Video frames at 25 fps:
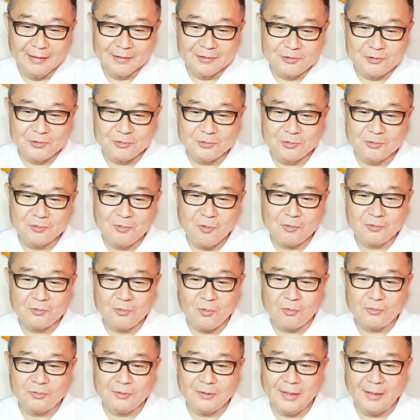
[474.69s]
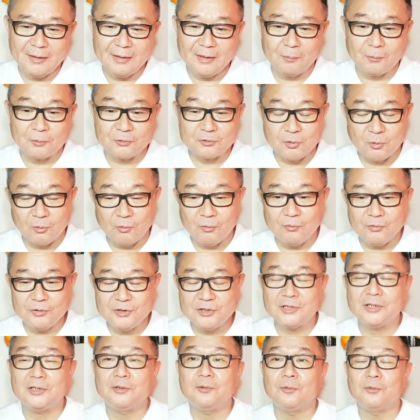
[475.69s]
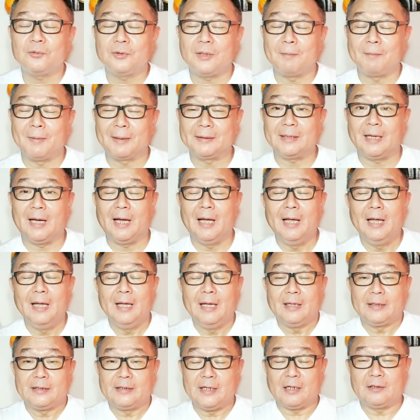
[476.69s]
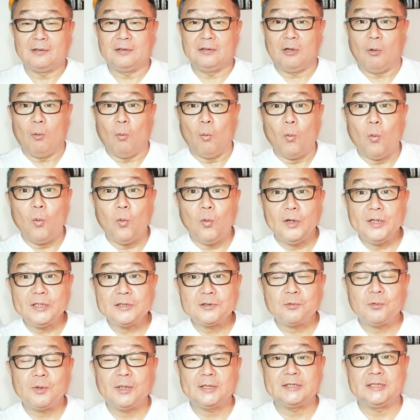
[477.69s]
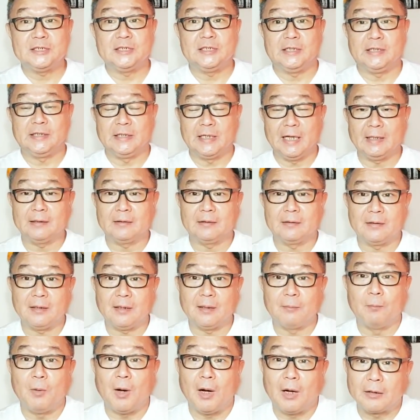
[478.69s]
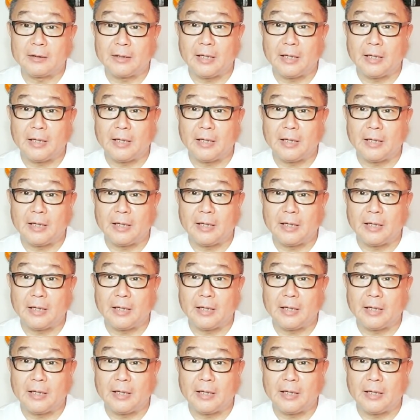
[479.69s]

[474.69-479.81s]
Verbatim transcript: 中国国内でもその事業でまた逆に大忙しになって、まあ、